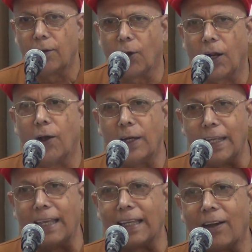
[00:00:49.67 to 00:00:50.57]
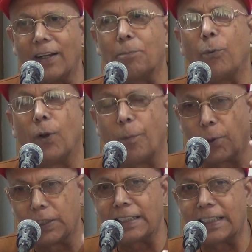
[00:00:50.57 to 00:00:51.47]
করা হয়নি এই কারণে পুরো
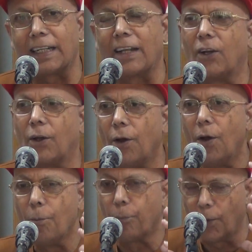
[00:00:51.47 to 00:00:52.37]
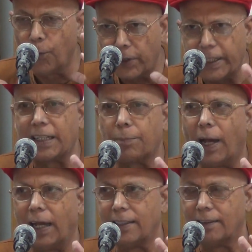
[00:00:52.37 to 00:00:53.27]
প্রতিষ্ঠানটাই হলো প্রমোটেড
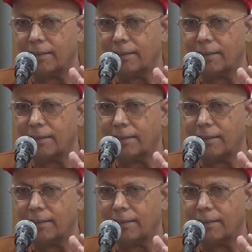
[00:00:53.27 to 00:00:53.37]
বাই